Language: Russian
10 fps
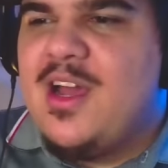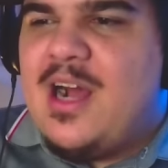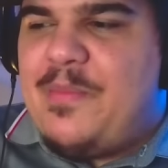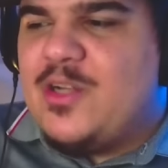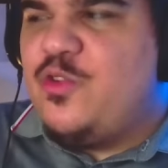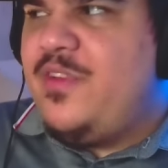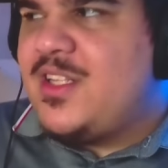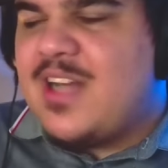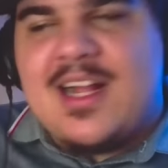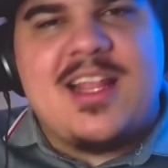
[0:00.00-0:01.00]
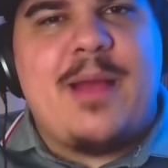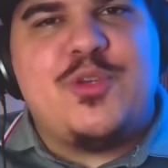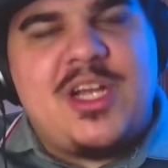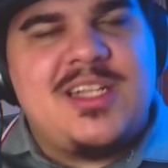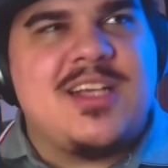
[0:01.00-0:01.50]
опять же, увидеть, как они
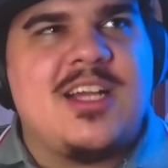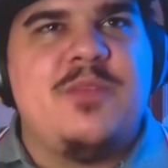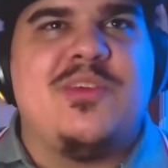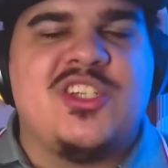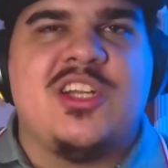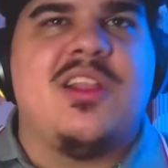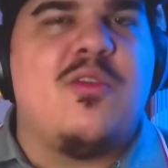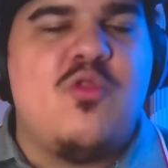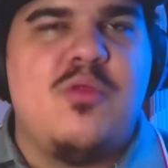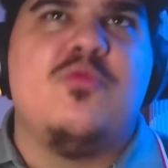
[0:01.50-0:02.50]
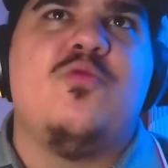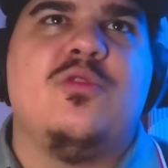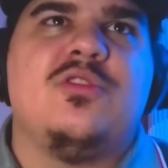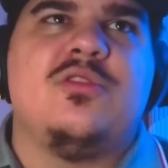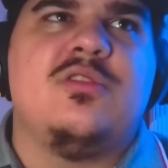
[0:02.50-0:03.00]
общались, как они пришли к такому,
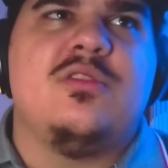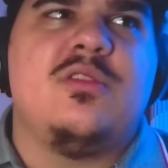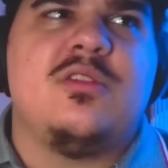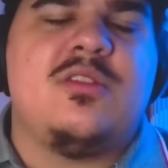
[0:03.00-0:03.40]
вот, э,